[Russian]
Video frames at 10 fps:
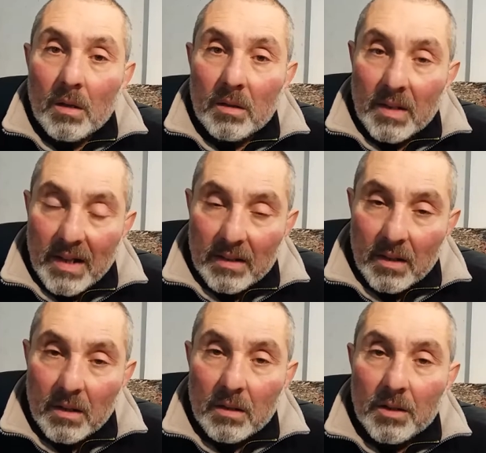
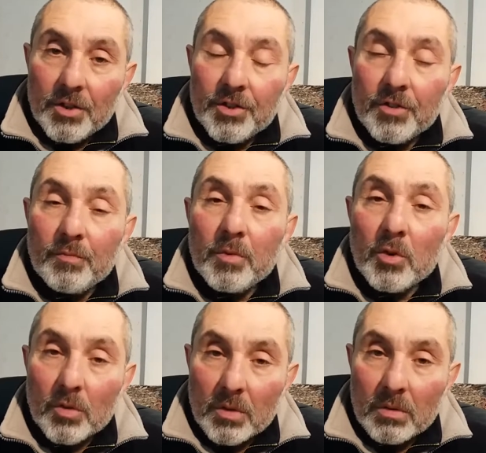надо идти
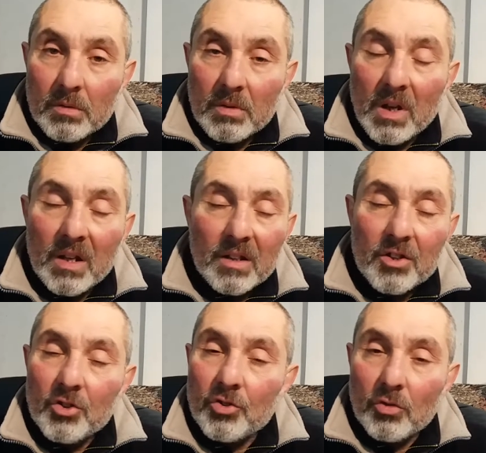вперед. Это
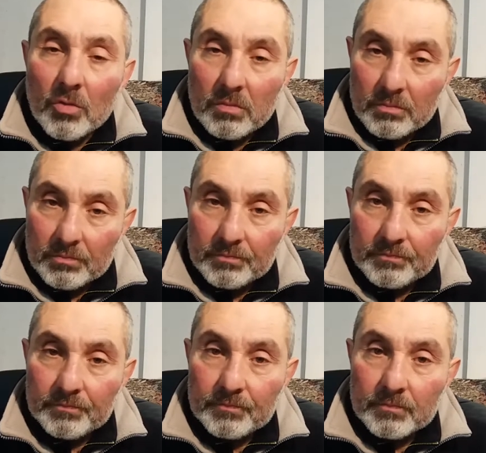тяжело.
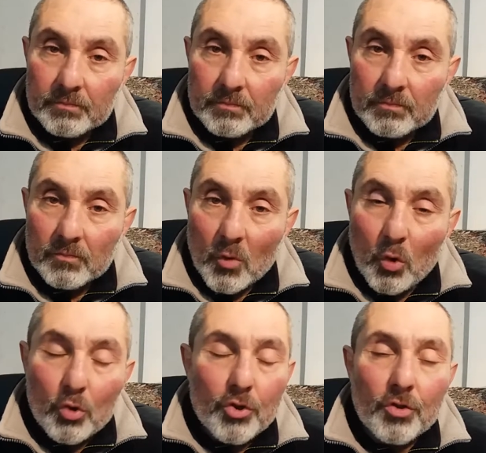
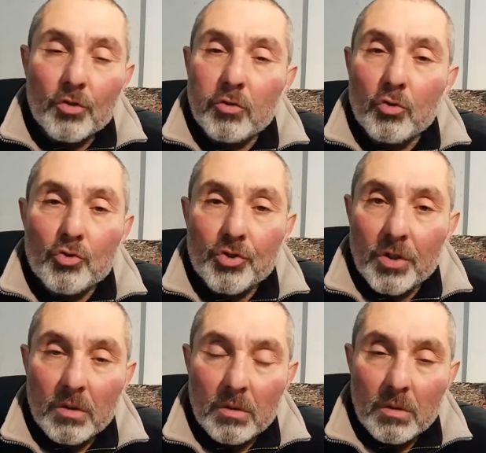Очень
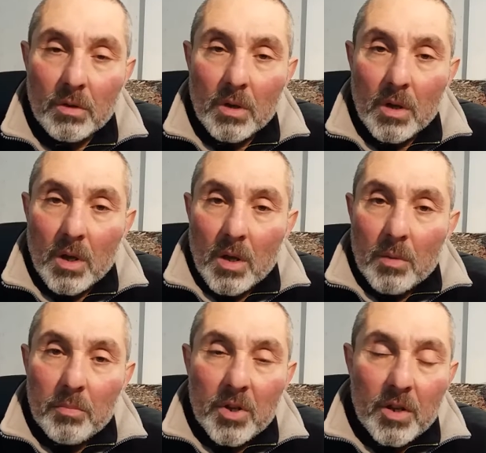сложно
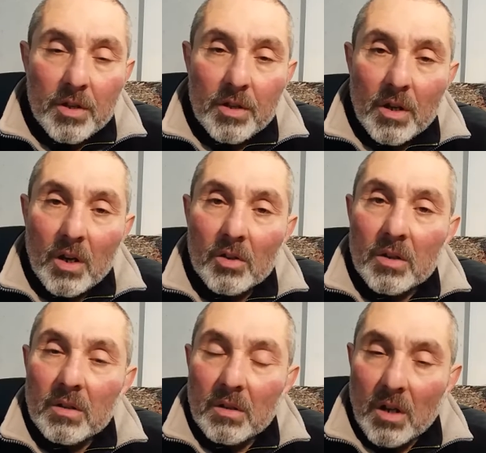перейти от
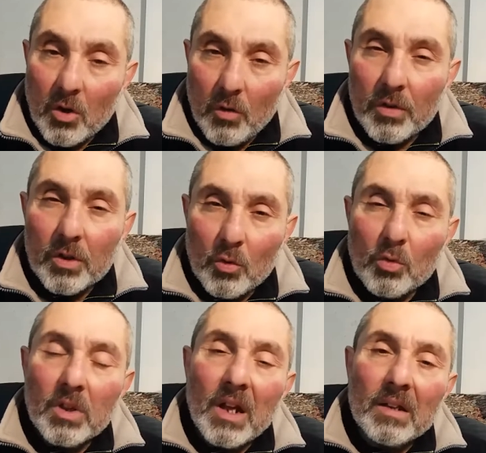какого-то
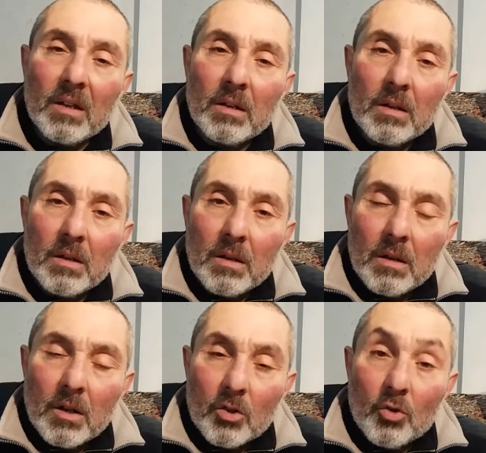уклада
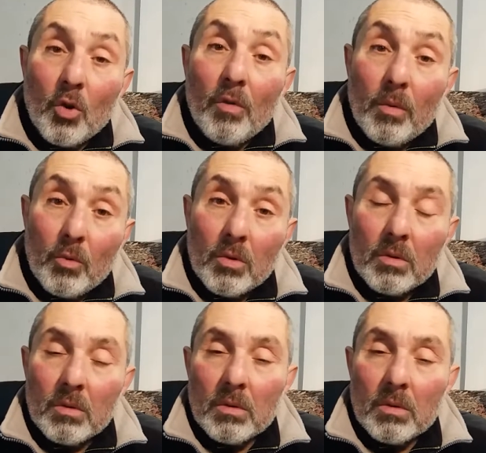к новому.